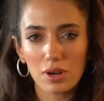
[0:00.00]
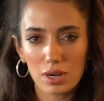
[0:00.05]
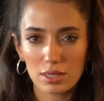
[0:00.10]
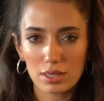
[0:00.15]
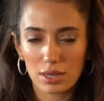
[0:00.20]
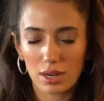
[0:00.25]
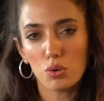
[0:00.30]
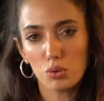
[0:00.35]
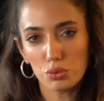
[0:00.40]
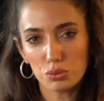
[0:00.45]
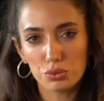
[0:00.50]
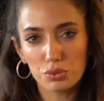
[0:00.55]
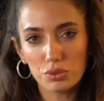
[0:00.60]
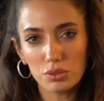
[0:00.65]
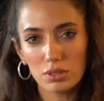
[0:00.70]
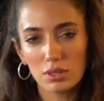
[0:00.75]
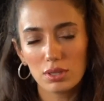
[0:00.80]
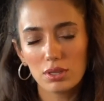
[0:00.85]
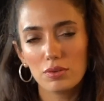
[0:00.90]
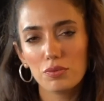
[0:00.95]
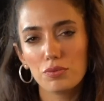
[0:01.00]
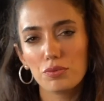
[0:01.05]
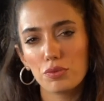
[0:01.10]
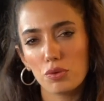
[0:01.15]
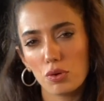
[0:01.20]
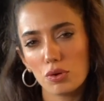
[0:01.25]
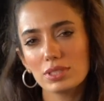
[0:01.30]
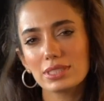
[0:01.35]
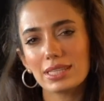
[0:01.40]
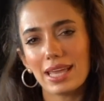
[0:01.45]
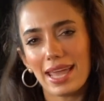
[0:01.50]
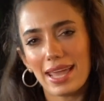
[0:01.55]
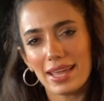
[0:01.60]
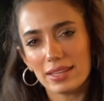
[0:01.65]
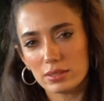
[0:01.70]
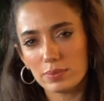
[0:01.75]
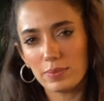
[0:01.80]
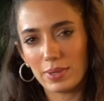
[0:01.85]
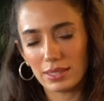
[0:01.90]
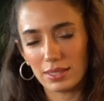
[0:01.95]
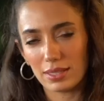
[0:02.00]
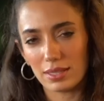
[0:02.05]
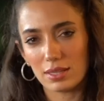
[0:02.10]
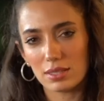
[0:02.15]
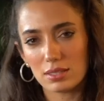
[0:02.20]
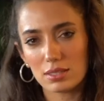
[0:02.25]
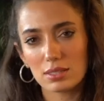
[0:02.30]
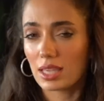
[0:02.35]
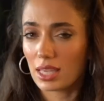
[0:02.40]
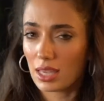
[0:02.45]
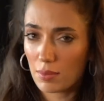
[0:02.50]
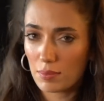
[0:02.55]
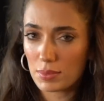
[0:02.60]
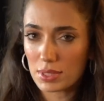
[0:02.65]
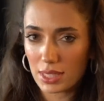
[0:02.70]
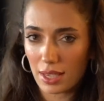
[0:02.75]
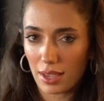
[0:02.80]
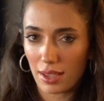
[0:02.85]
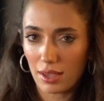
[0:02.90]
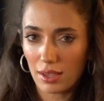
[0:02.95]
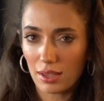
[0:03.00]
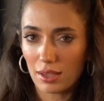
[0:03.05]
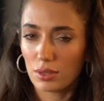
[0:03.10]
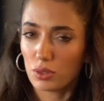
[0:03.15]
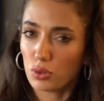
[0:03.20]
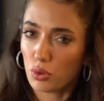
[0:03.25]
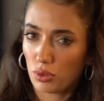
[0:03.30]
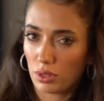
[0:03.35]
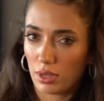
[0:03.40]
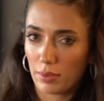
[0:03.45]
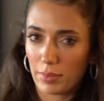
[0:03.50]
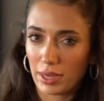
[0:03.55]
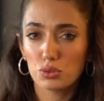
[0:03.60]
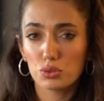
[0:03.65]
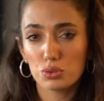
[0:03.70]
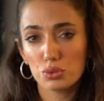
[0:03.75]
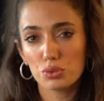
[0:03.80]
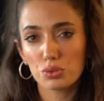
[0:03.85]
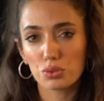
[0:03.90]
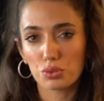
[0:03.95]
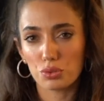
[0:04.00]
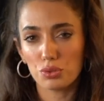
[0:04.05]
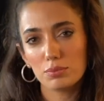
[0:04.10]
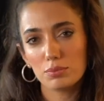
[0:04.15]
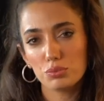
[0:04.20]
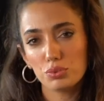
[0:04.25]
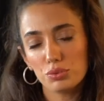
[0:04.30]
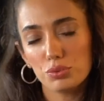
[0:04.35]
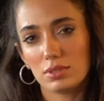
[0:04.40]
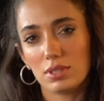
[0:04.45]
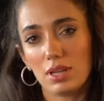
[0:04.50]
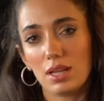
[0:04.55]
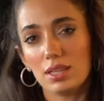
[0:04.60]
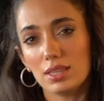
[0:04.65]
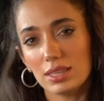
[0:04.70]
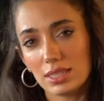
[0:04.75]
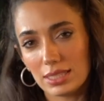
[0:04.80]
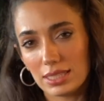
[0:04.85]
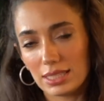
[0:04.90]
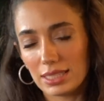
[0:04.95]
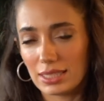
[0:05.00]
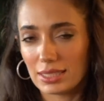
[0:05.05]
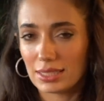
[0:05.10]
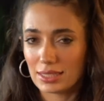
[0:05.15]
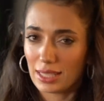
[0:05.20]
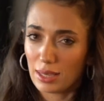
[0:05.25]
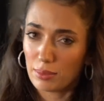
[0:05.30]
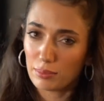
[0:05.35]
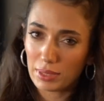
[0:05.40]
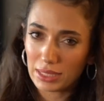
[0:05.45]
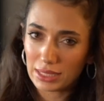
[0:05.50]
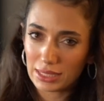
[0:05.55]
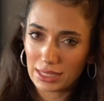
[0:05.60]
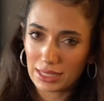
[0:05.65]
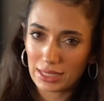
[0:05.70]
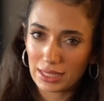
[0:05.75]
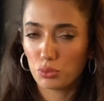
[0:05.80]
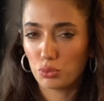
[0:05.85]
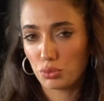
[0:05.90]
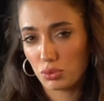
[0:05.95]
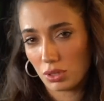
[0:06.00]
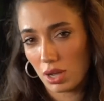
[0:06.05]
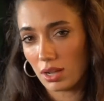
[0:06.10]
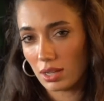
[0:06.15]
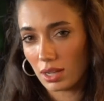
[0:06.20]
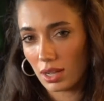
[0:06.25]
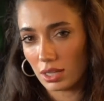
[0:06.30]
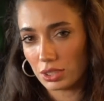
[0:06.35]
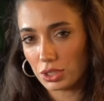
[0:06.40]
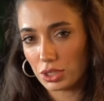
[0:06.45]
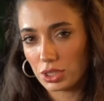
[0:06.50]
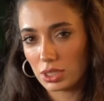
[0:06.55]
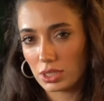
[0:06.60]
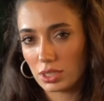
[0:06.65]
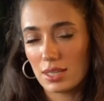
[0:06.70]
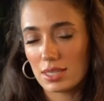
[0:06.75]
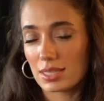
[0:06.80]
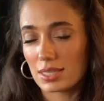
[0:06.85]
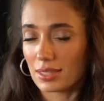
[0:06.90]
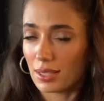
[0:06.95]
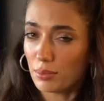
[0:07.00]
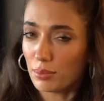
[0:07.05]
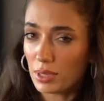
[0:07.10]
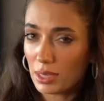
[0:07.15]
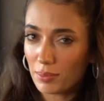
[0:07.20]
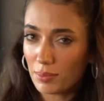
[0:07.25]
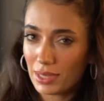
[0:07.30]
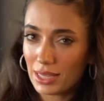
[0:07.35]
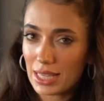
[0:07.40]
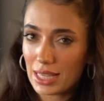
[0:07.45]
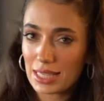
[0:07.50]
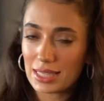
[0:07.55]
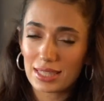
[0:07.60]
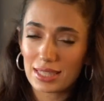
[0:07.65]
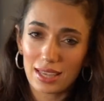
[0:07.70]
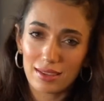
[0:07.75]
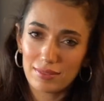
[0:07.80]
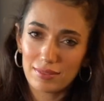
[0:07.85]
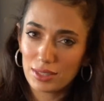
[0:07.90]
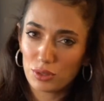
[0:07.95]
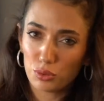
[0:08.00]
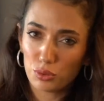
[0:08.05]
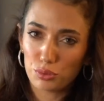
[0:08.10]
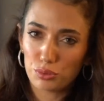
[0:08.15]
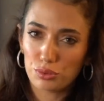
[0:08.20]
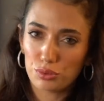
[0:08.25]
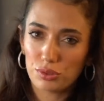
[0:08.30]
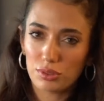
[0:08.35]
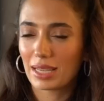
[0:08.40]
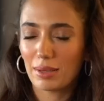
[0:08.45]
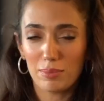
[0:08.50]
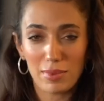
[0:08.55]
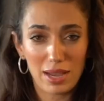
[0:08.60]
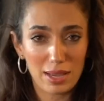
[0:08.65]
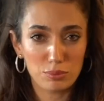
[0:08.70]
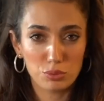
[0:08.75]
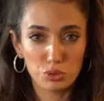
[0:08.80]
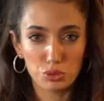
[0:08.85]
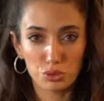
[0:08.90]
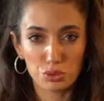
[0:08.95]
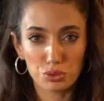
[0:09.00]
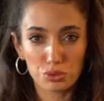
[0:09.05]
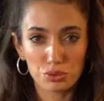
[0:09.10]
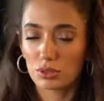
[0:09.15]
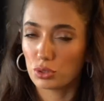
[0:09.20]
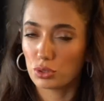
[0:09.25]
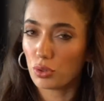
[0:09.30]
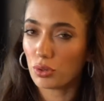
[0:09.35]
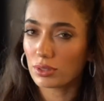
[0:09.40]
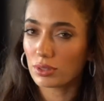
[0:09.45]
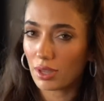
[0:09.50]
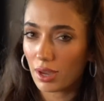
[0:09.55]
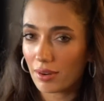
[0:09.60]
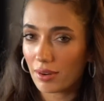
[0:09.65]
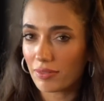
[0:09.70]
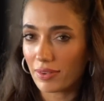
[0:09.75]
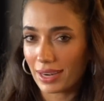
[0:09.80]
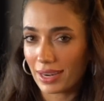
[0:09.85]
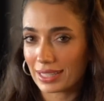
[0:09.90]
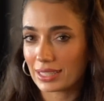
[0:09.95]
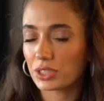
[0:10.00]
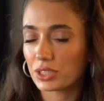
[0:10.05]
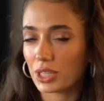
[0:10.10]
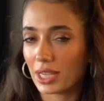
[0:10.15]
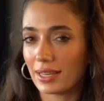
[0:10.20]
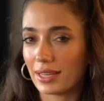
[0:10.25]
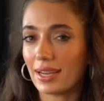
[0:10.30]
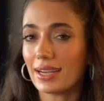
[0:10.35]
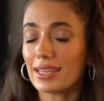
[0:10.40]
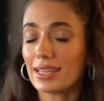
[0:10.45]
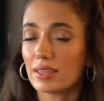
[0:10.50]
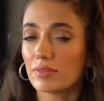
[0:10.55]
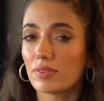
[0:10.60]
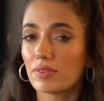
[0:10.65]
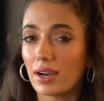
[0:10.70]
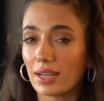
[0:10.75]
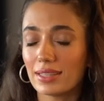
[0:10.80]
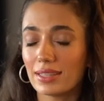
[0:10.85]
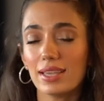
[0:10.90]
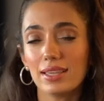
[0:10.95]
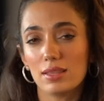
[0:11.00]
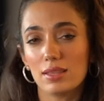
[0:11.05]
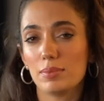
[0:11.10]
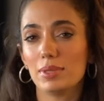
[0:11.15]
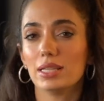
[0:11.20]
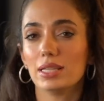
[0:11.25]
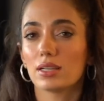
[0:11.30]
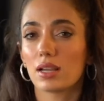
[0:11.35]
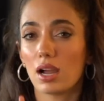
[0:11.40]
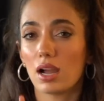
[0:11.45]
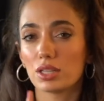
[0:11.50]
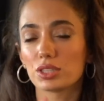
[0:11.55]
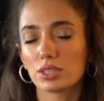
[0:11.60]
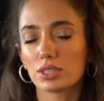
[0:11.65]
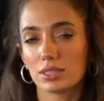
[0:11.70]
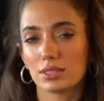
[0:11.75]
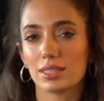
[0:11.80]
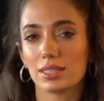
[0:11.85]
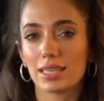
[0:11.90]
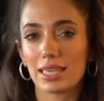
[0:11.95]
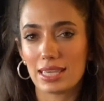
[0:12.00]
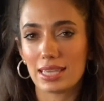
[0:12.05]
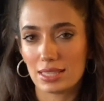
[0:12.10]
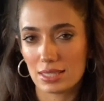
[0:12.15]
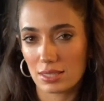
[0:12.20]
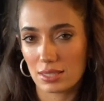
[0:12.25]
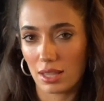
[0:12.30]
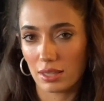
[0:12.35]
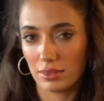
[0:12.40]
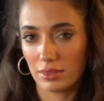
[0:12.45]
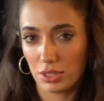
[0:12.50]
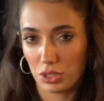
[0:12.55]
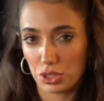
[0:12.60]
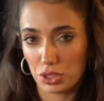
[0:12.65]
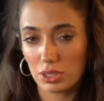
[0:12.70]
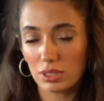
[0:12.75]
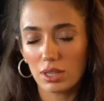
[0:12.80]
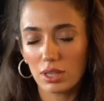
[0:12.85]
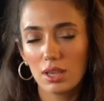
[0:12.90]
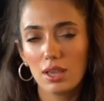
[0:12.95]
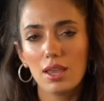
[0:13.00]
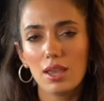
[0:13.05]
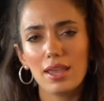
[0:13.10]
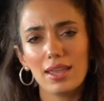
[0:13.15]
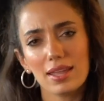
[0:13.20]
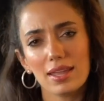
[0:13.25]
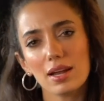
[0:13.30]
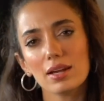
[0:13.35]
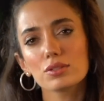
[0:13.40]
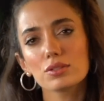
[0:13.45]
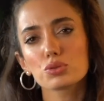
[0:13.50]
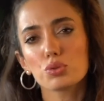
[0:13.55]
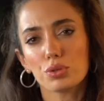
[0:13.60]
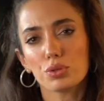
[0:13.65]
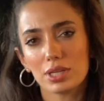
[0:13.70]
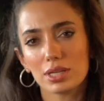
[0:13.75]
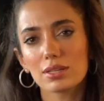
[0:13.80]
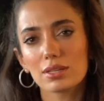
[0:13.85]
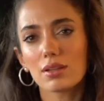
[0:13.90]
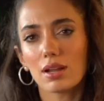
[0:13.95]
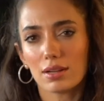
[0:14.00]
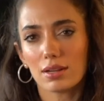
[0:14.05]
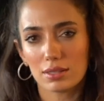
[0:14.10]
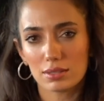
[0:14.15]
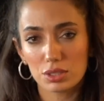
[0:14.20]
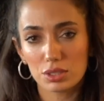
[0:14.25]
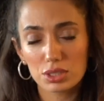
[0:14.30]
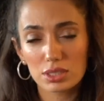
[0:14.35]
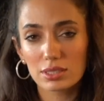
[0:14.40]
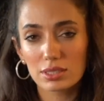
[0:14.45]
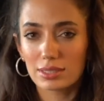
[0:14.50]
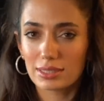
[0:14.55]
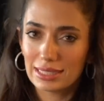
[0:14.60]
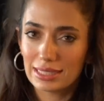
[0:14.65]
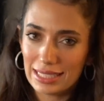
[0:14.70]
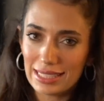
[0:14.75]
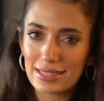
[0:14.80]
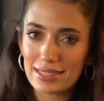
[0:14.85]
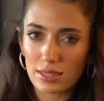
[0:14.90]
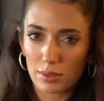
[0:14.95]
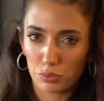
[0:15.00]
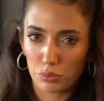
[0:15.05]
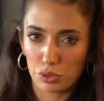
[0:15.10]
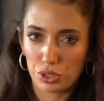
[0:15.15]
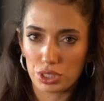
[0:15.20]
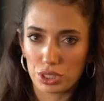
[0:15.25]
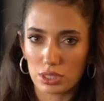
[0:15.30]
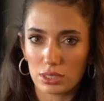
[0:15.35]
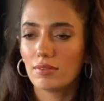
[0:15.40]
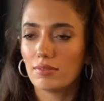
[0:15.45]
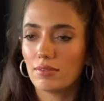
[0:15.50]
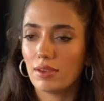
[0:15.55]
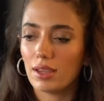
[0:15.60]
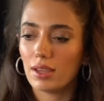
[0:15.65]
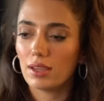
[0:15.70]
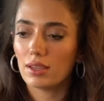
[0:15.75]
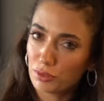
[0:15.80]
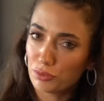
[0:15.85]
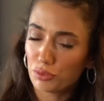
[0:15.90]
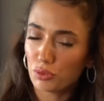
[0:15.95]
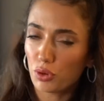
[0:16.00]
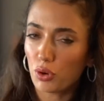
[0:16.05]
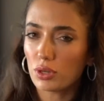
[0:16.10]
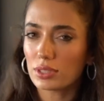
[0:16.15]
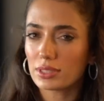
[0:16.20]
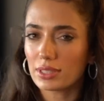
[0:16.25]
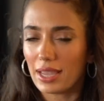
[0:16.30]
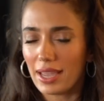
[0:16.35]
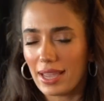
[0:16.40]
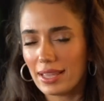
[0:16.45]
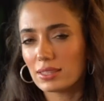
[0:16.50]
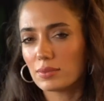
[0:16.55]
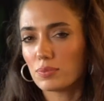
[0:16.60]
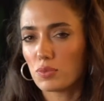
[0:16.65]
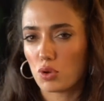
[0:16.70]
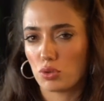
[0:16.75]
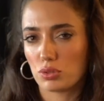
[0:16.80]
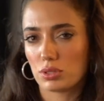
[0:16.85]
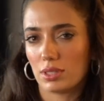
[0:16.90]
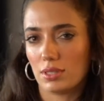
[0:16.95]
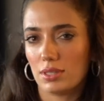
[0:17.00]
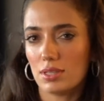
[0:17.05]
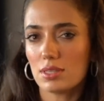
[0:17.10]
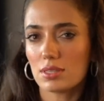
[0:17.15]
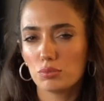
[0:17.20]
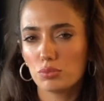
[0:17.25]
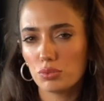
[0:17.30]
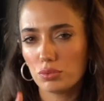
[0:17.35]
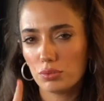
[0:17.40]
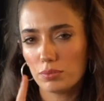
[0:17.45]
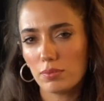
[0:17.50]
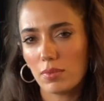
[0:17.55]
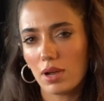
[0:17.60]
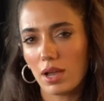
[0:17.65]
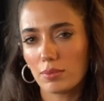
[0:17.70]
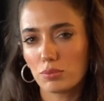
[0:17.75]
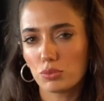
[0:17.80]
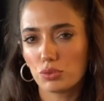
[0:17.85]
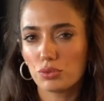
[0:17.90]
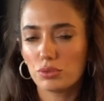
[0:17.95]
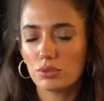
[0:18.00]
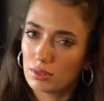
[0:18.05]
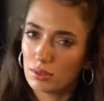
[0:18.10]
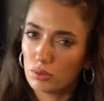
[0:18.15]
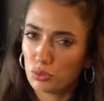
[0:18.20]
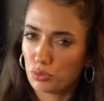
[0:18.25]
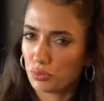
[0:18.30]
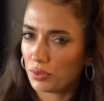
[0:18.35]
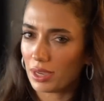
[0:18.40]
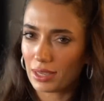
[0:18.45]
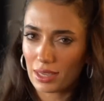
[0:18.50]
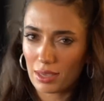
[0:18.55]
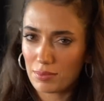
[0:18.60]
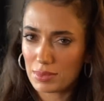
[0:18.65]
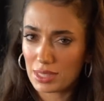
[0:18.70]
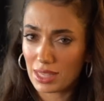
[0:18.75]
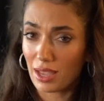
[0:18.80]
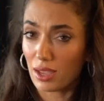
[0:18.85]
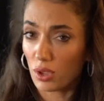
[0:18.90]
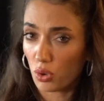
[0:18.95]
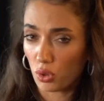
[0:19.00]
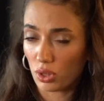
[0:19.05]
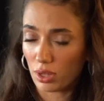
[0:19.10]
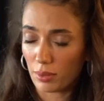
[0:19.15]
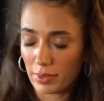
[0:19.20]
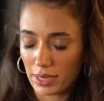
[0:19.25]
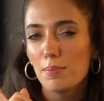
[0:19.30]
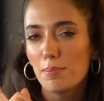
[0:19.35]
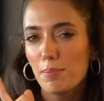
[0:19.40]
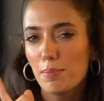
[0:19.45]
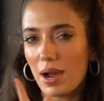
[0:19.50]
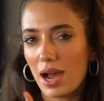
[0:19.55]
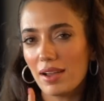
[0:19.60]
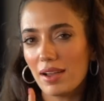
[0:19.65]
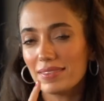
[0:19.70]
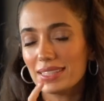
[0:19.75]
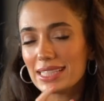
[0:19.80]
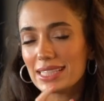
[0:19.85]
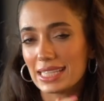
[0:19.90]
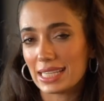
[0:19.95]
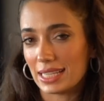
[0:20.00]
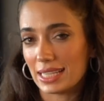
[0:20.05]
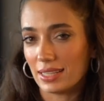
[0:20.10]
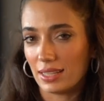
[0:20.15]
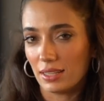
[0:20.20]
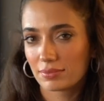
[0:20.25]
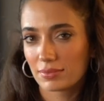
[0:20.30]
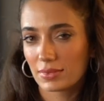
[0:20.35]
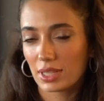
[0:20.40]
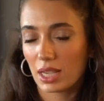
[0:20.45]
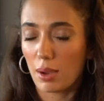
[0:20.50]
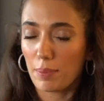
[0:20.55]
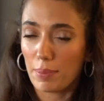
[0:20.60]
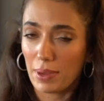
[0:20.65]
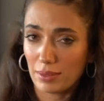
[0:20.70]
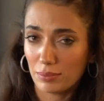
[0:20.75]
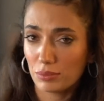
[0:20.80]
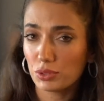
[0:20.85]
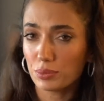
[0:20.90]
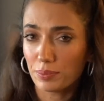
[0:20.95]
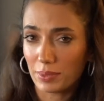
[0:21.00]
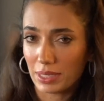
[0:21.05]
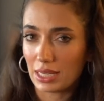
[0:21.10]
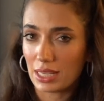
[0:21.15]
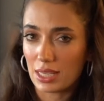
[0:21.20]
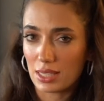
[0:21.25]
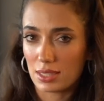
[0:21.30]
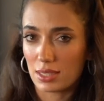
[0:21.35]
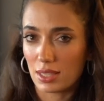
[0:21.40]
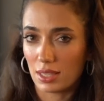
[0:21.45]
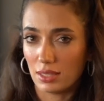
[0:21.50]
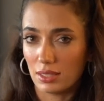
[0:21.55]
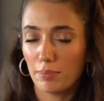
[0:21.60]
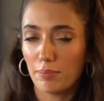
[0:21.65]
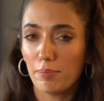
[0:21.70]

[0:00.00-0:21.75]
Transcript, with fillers: var ya onu flört etmediğiniz kimseye yollamayın. Çünkü bu tatlı, sempatik, utangaç, samimi, sevgi dolu maymuncuk çok daha farklı şeyler ifade edebilir karşınızdaki insan için. Eğer çok yakın arkadaşınız değilse bu kişi ve flört etmiyorsanız bu maymunu lütfen kimseye yollamayın. Mavi tikini kapatmış bir insanı